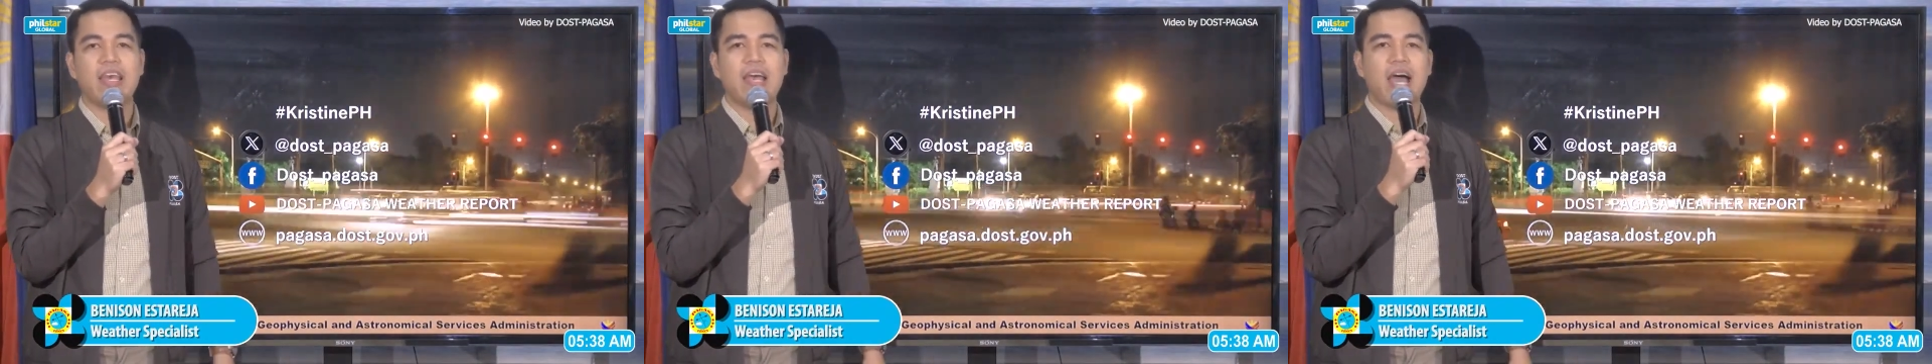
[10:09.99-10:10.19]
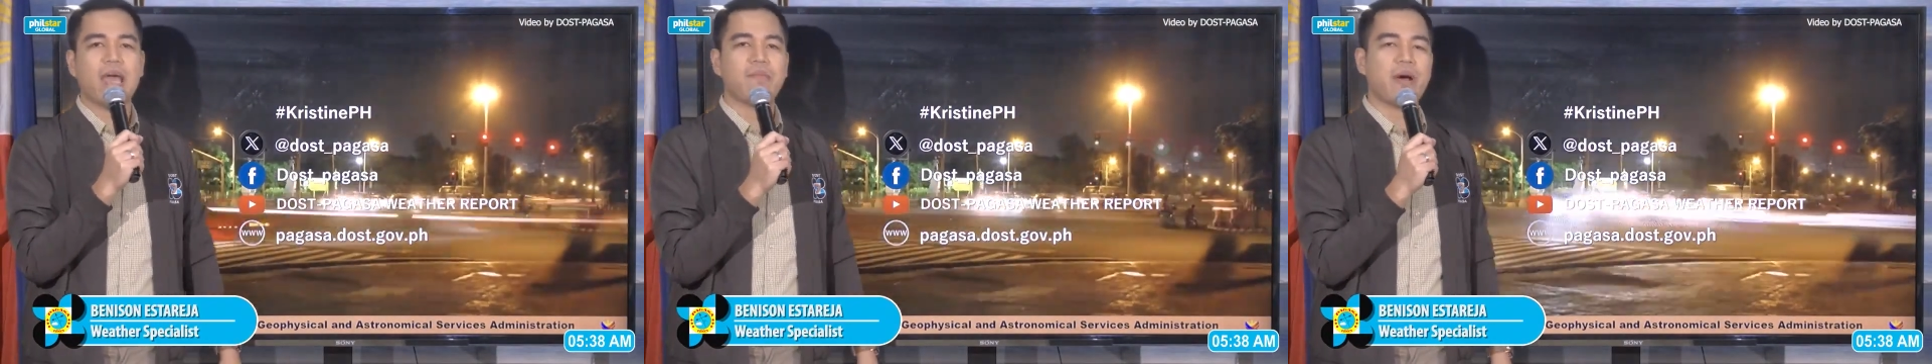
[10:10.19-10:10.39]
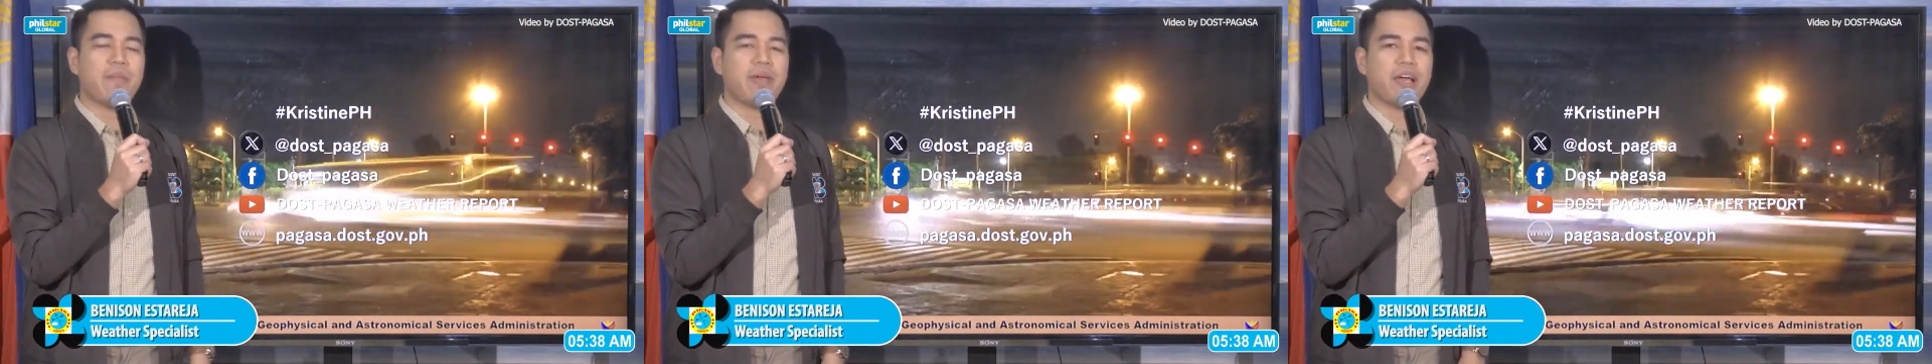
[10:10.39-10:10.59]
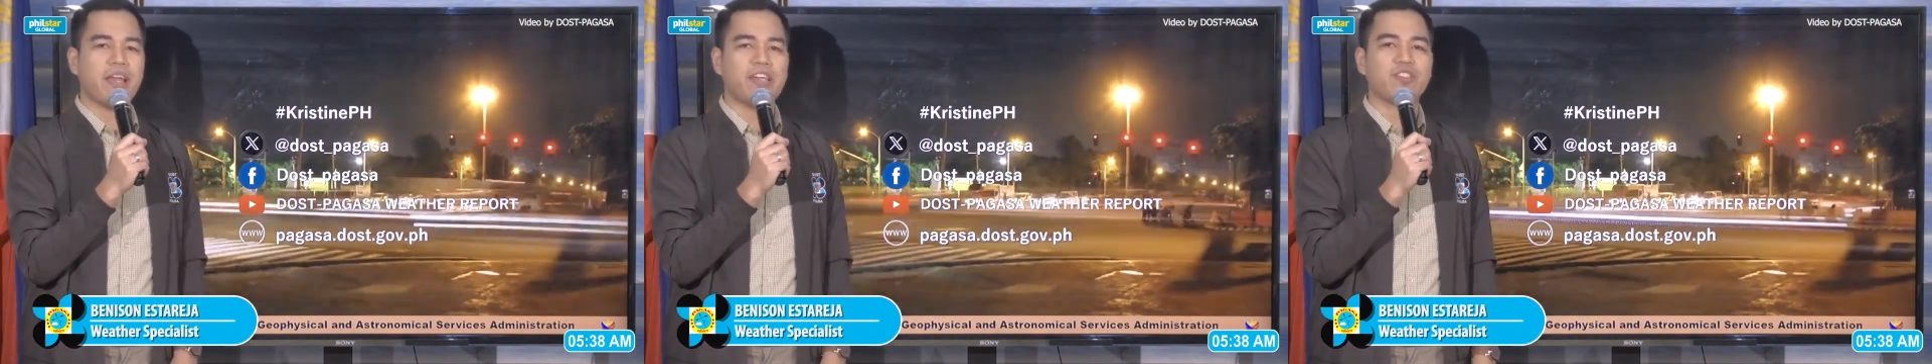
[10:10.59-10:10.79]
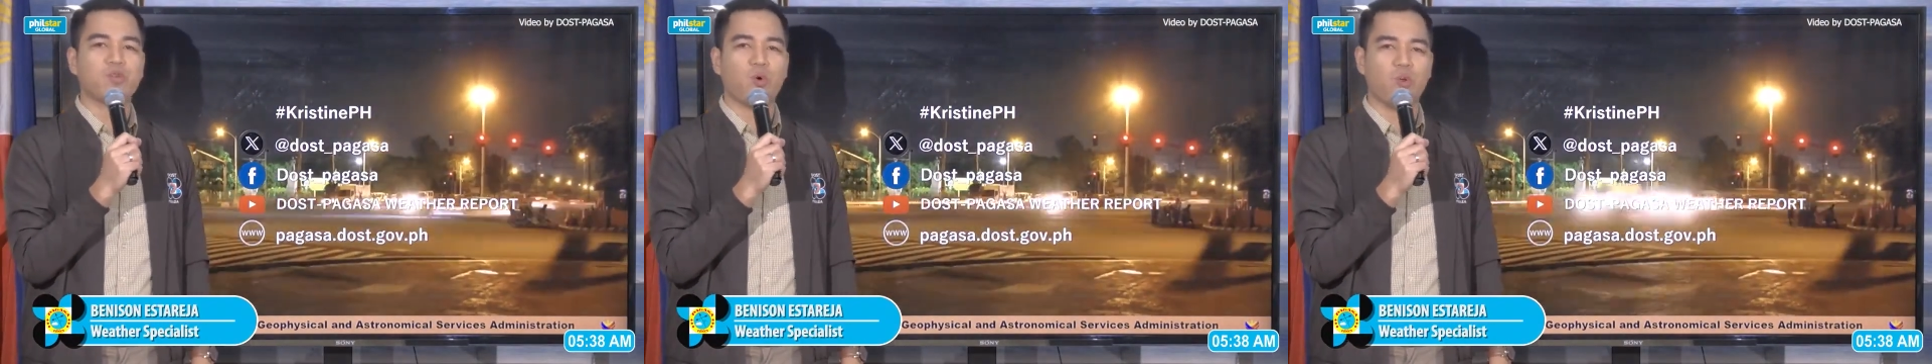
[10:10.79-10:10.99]
ay mamayang
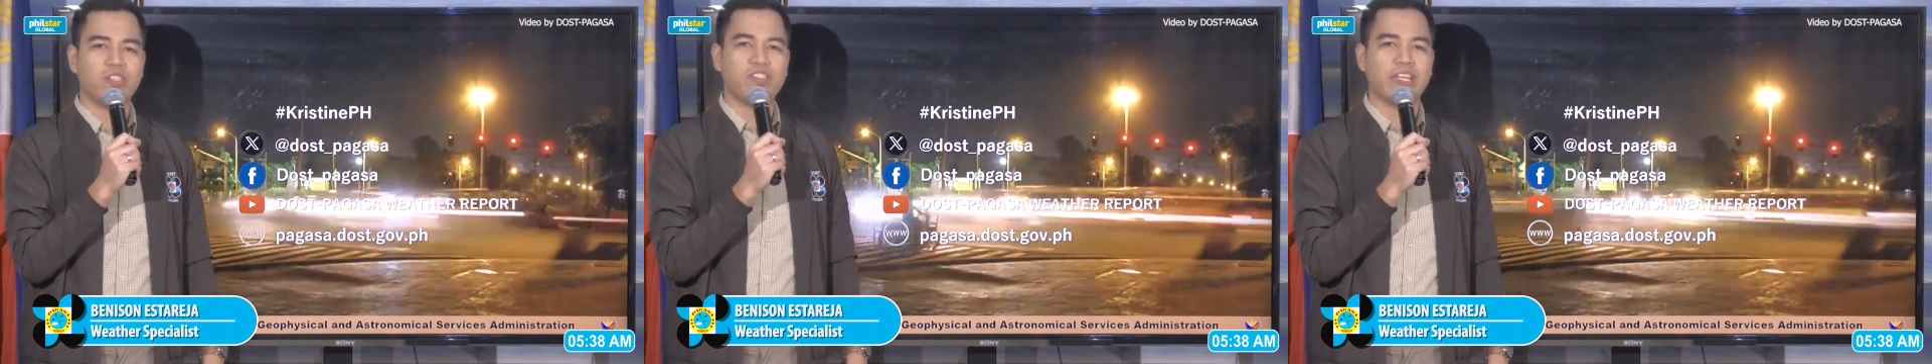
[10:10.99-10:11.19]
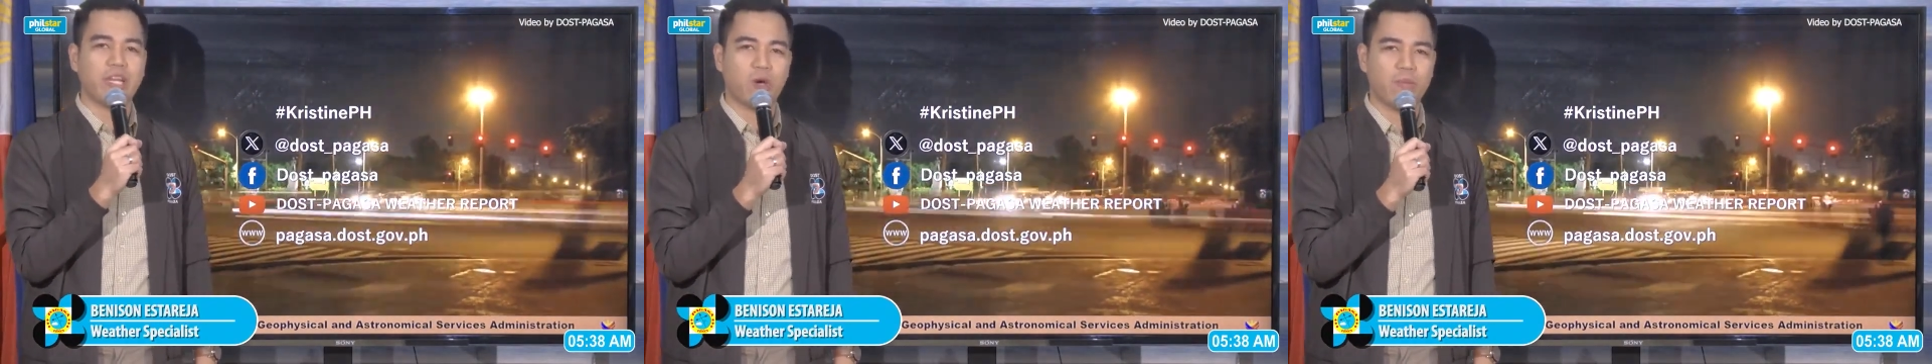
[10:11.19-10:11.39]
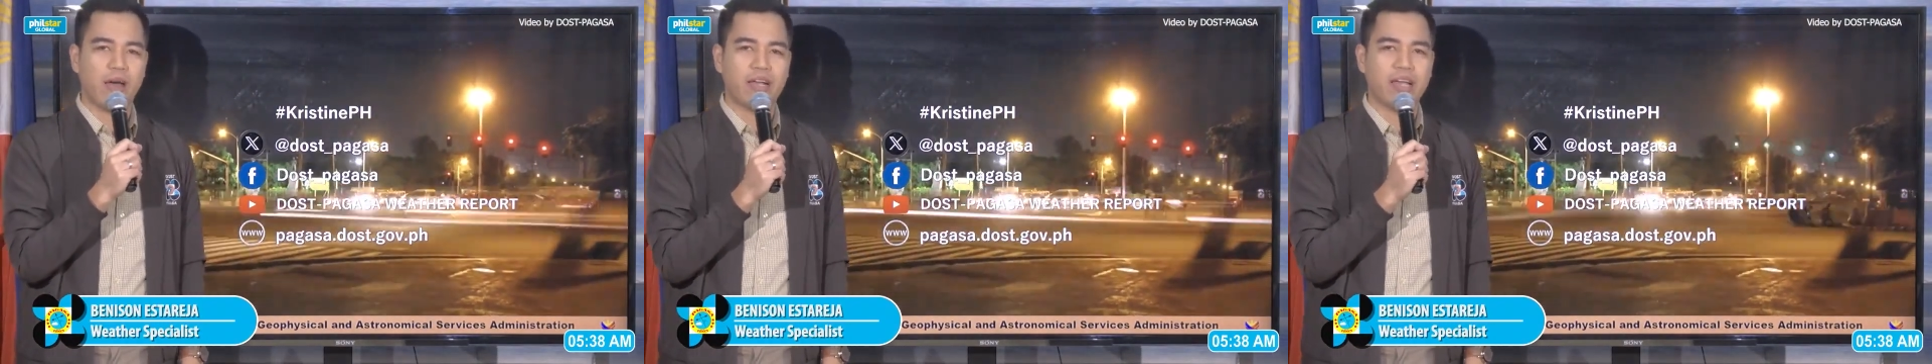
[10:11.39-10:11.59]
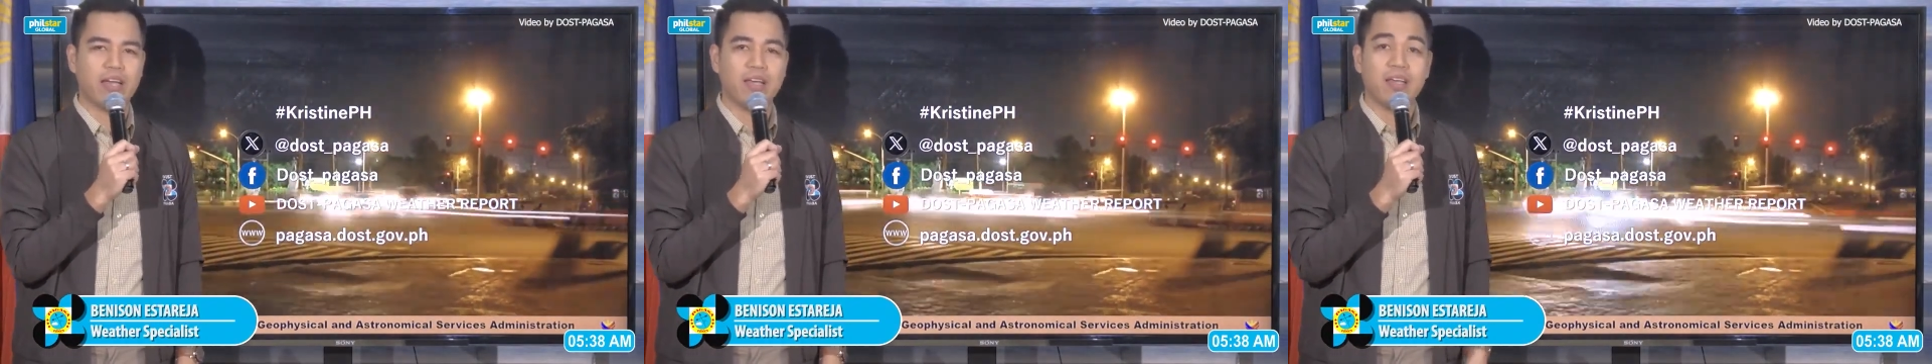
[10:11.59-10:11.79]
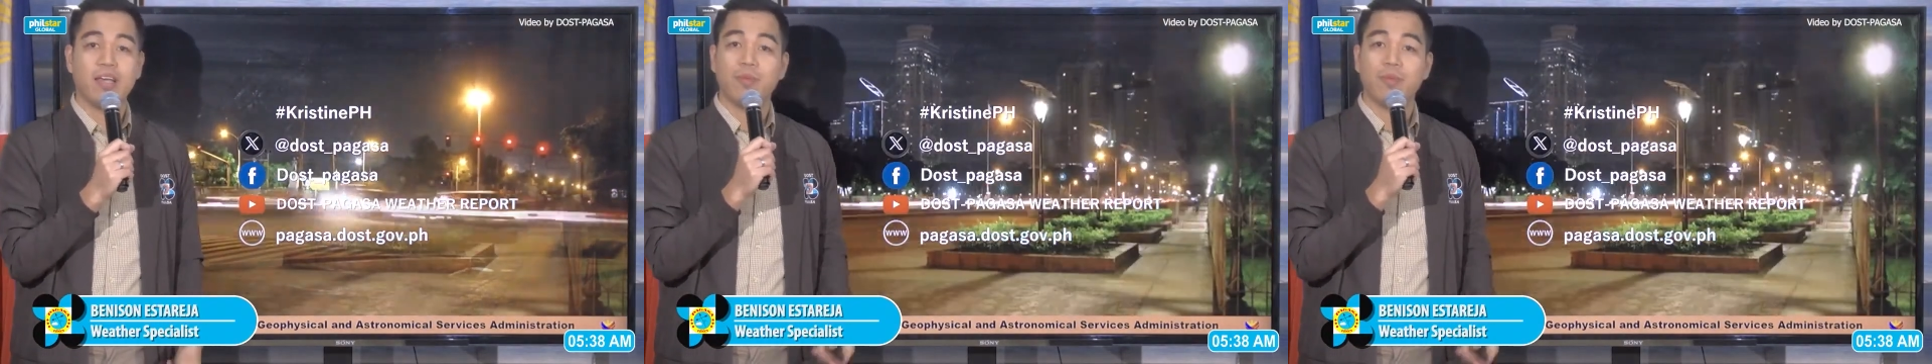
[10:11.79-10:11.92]
alas 11 ng umaga.